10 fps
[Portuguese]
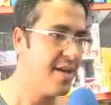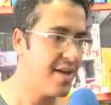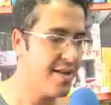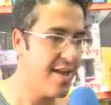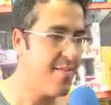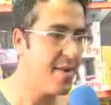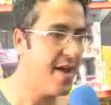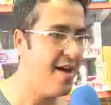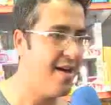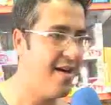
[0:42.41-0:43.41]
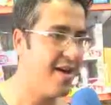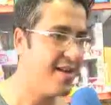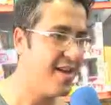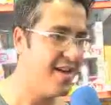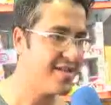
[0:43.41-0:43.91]
e que dê para a
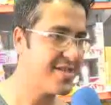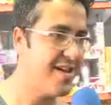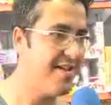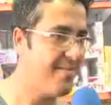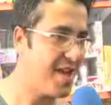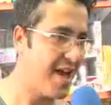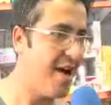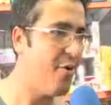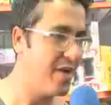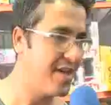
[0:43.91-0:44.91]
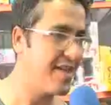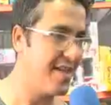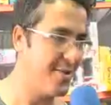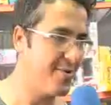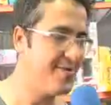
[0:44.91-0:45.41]
criança brincar o ano inteiro.